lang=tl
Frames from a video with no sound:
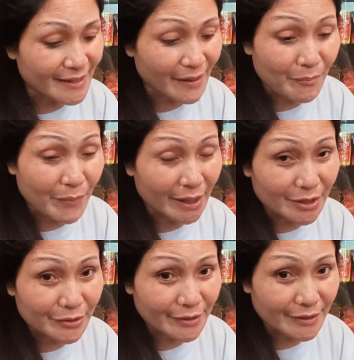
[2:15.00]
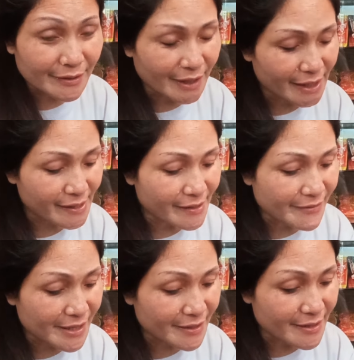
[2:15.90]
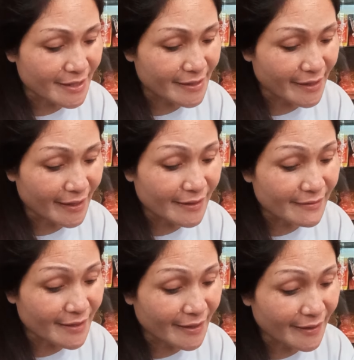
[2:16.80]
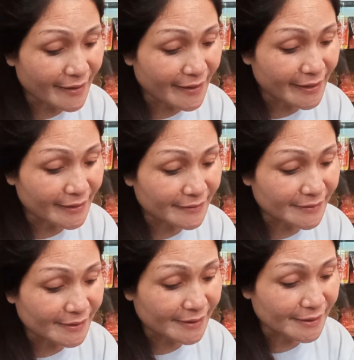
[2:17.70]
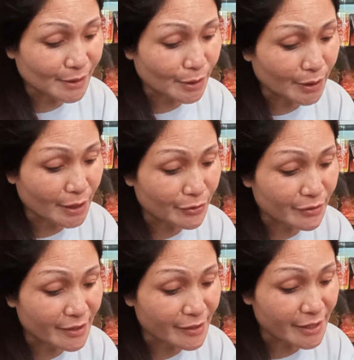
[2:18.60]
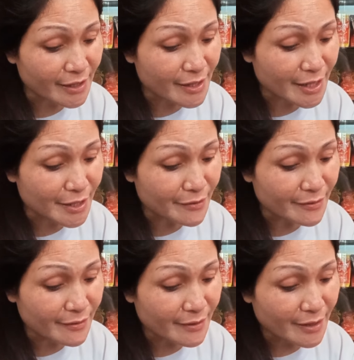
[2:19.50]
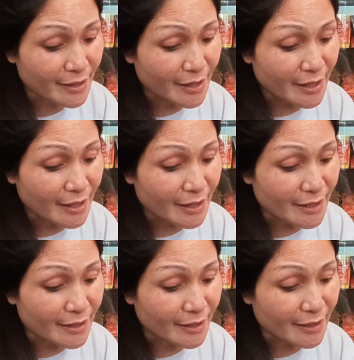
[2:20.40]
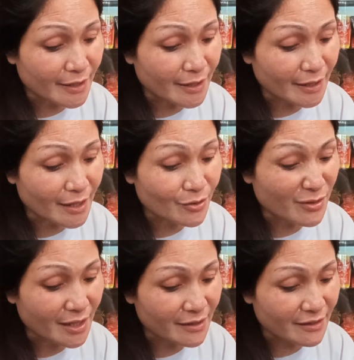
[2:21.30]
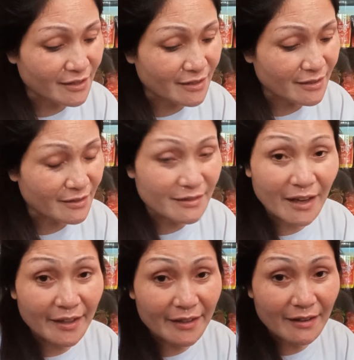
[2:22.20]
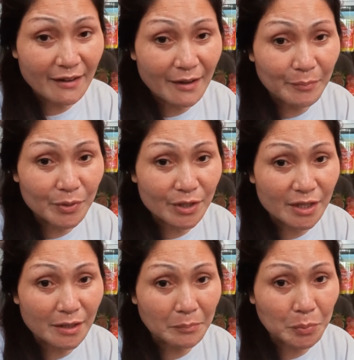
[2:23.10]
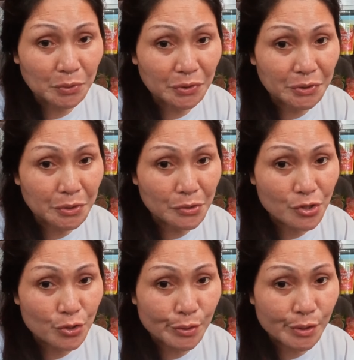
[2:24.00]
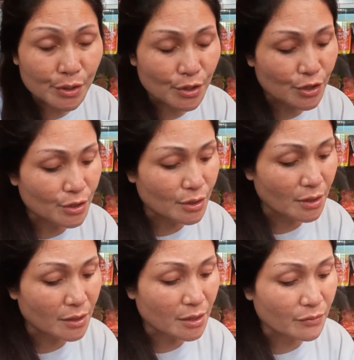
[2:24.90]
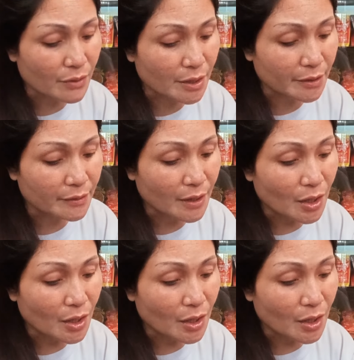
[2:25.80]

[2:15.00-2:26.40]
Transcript: Sabado, race day, race day si Inday. Nag-ano din si Inday, no? Nag-ano lang si Inday kahapon, di nagpunta ng church. Nag-ano lang